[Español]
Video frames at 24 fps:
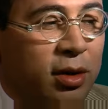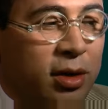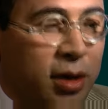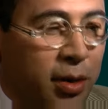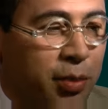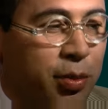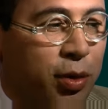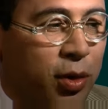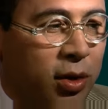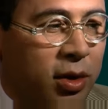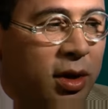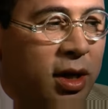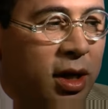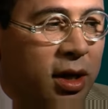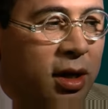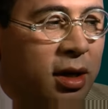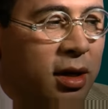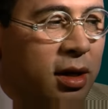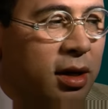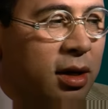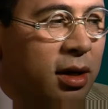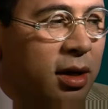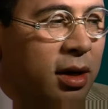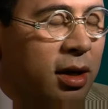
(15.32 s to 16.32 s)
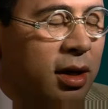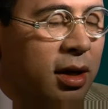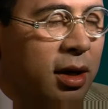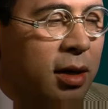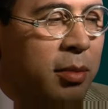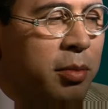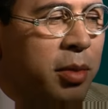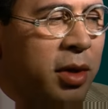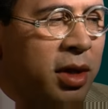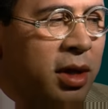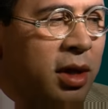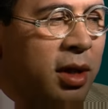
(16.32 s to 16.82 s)
no sé por qué,
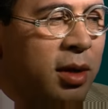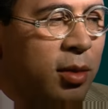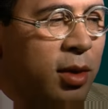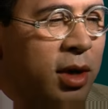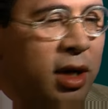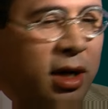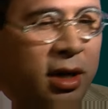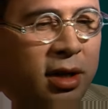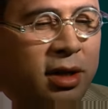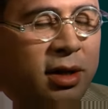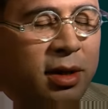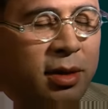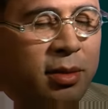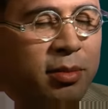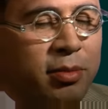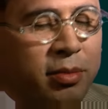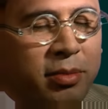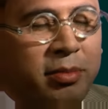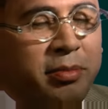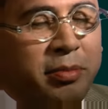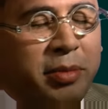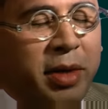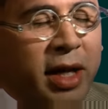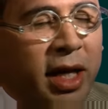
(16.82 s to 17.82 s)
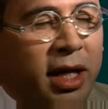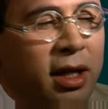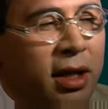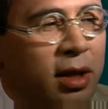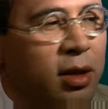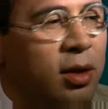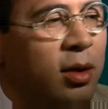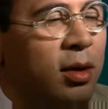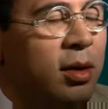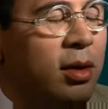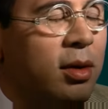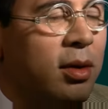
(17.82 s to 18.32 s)
empecé a dibujar desde
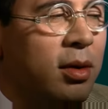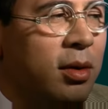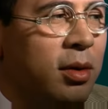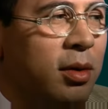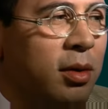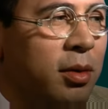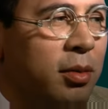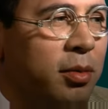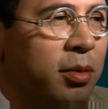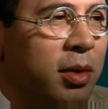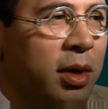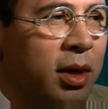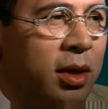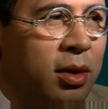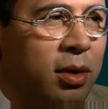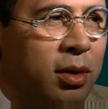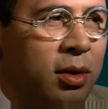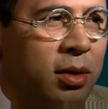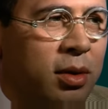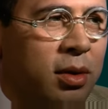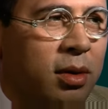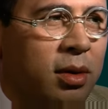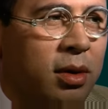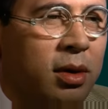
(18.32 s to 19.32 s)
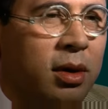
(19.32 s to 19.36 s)
pequeñito, Pero